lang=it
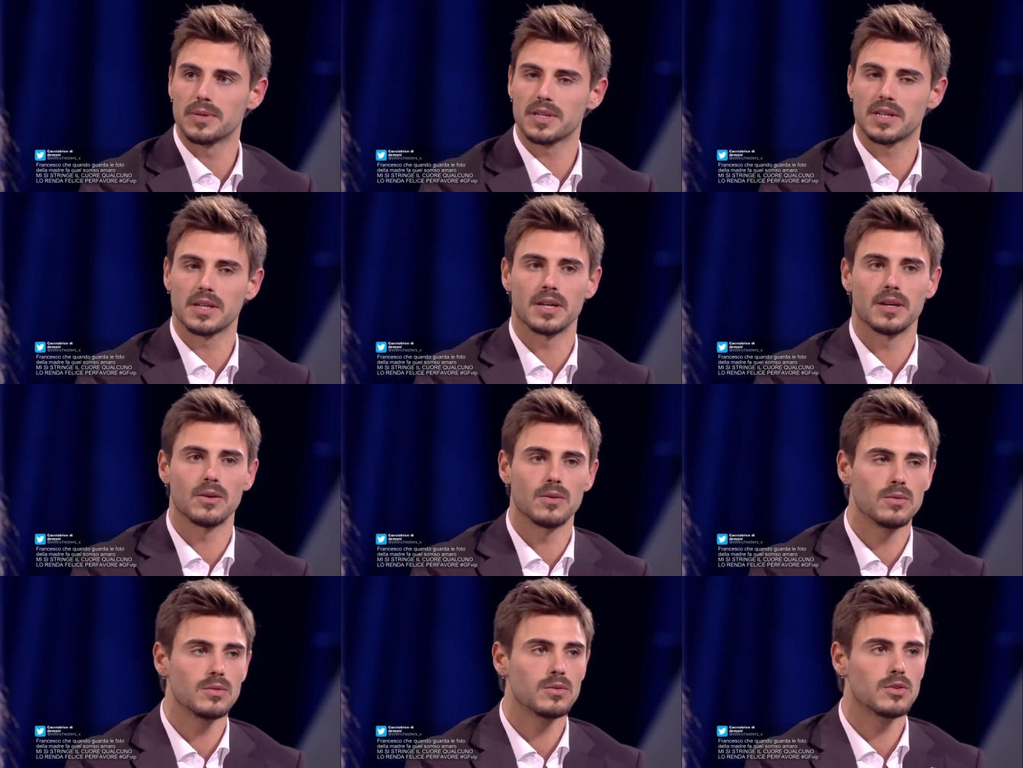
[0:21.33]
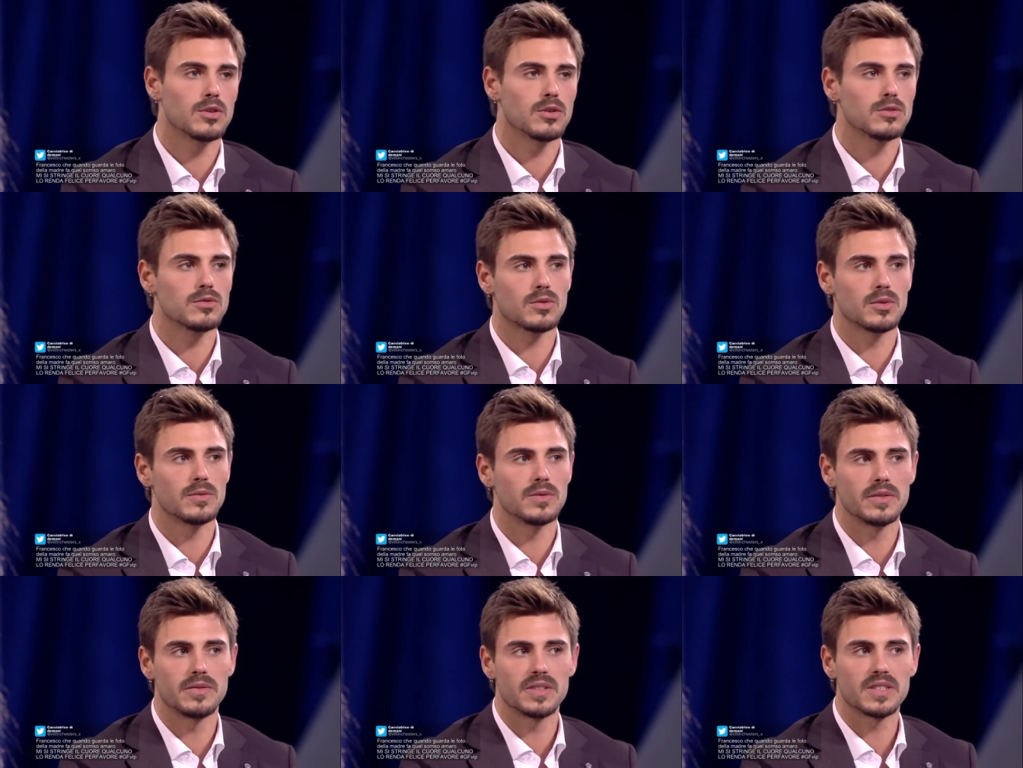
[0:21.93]
perché un
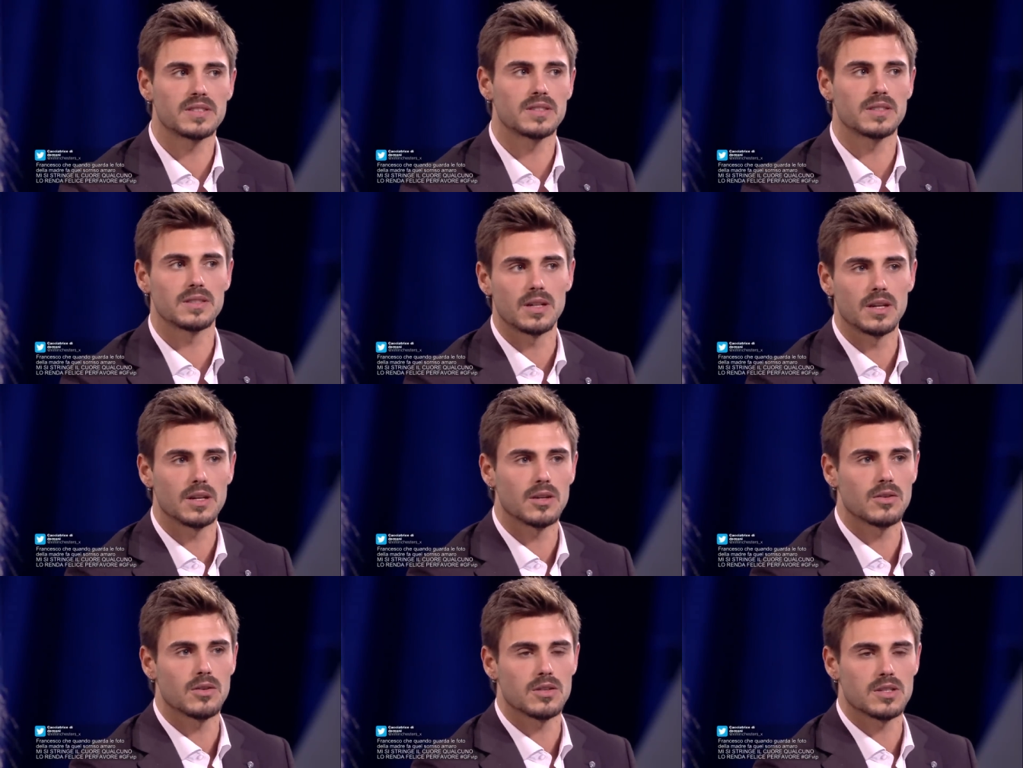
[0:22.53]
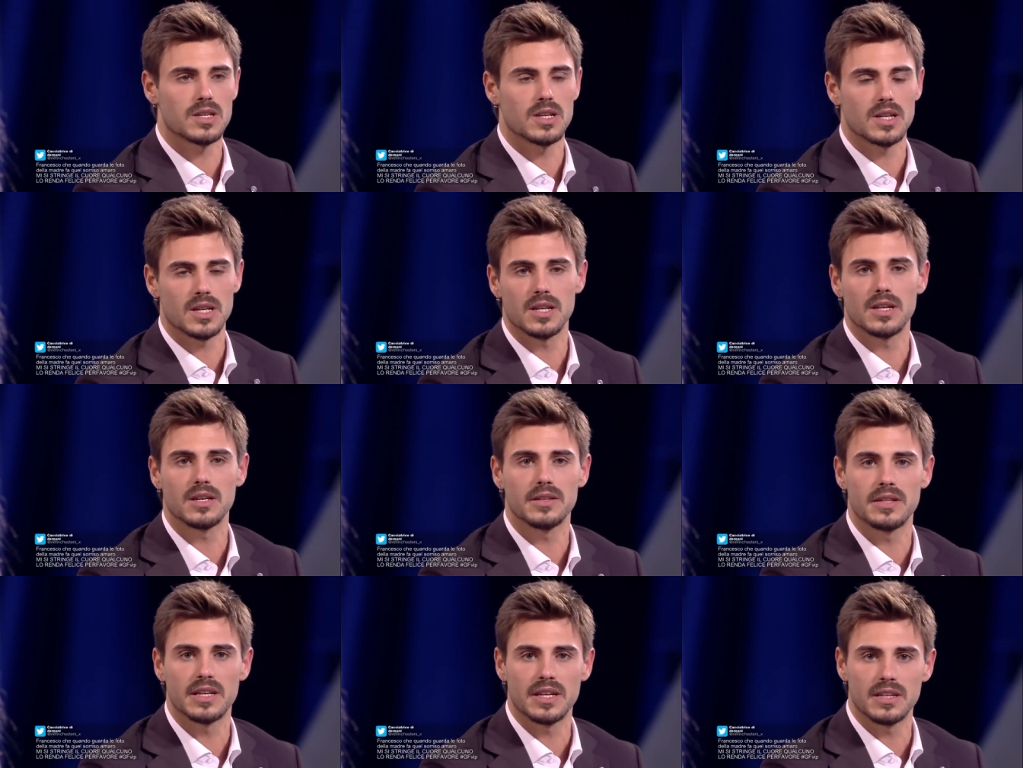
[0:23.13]
conto è viversi delle
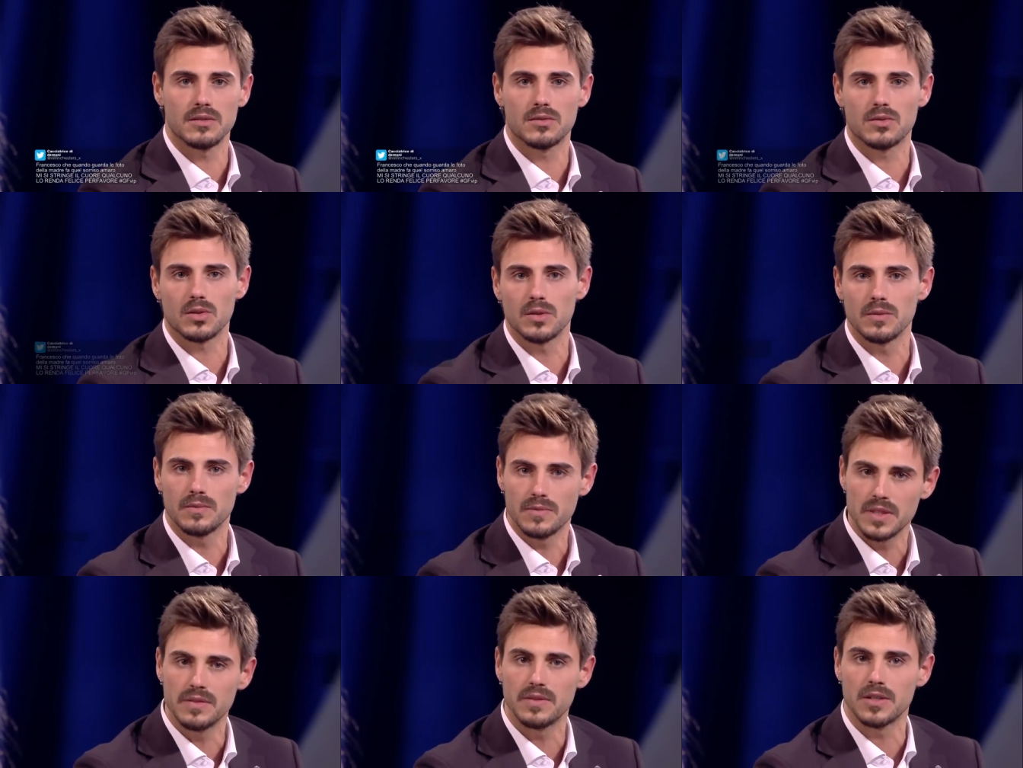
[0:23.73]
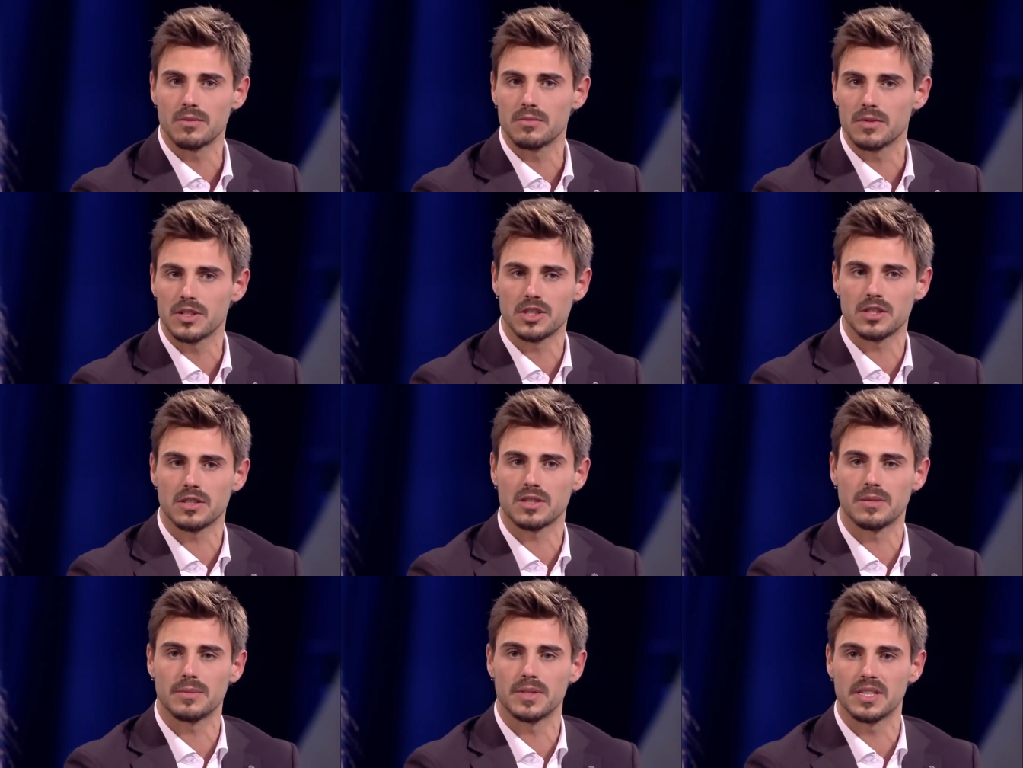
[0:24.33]
cose dentro e vivere in una
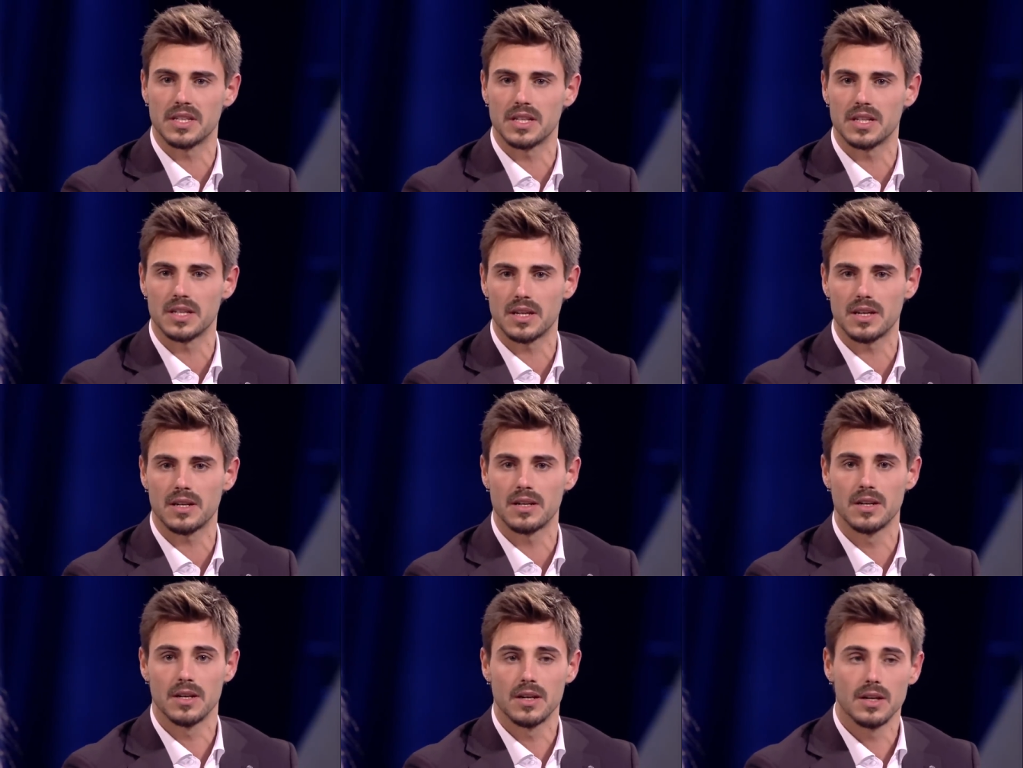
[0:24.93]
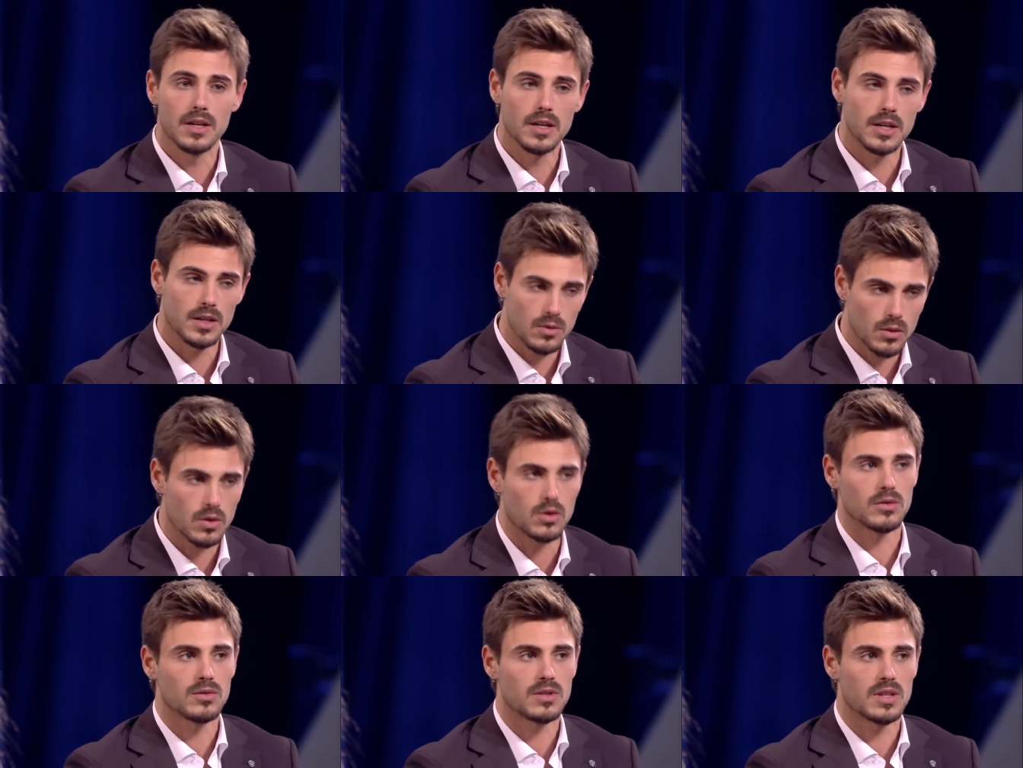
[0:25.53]
certa maniera in
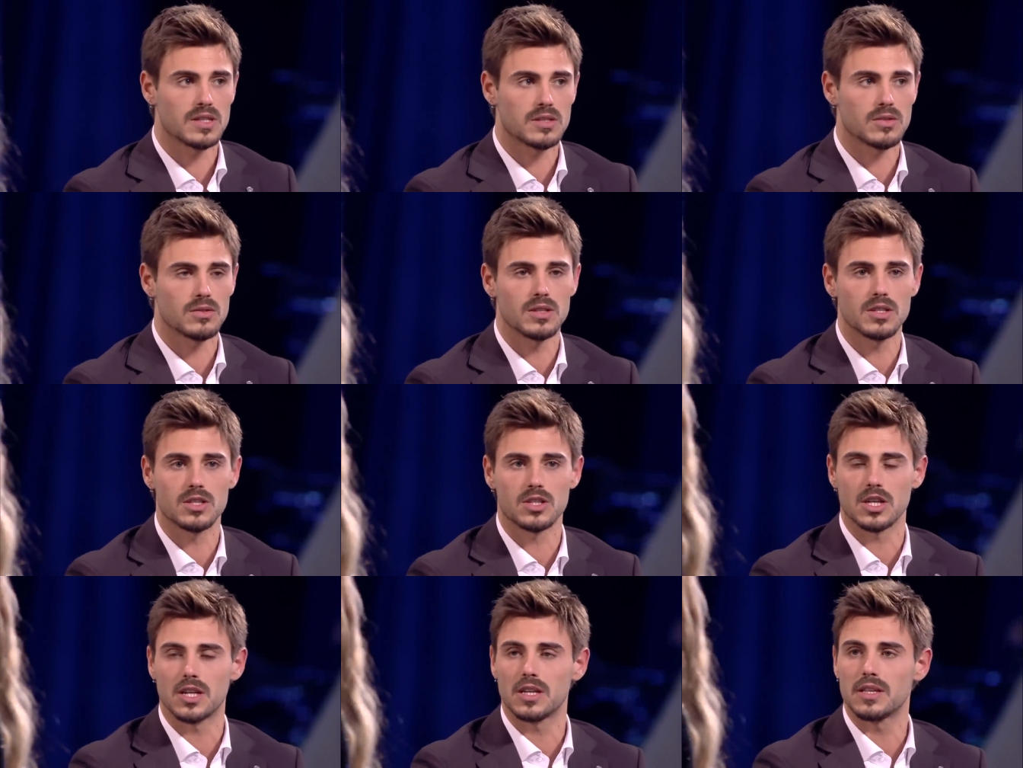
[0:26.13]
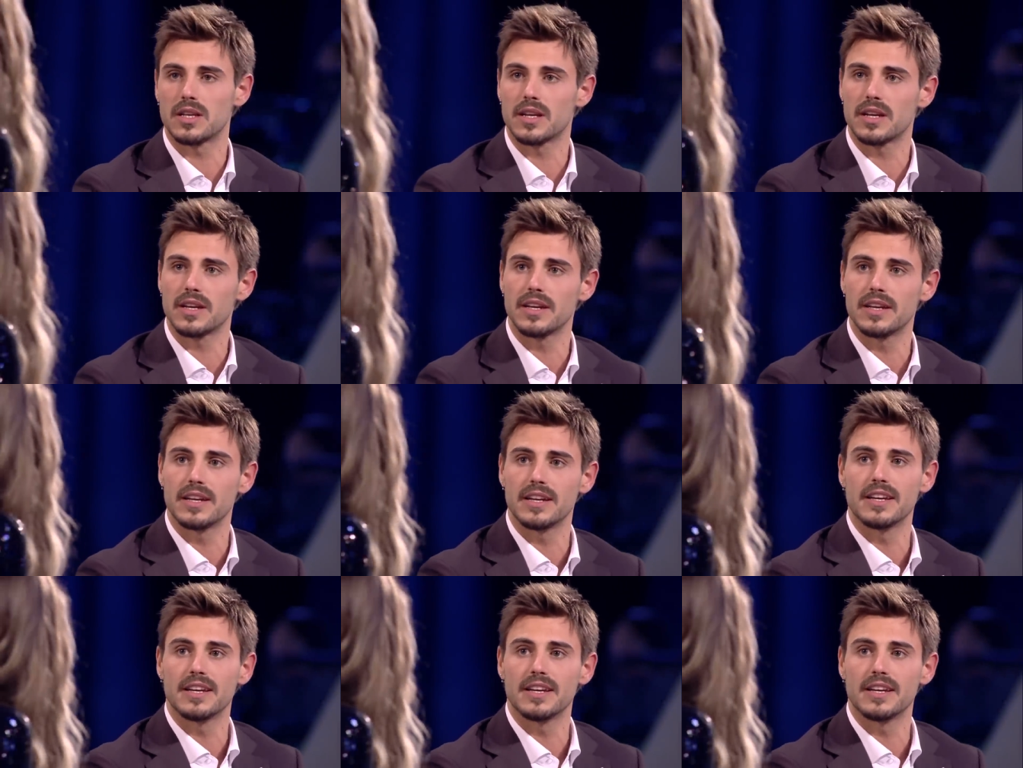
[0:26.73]
un contesto del genere. Ma le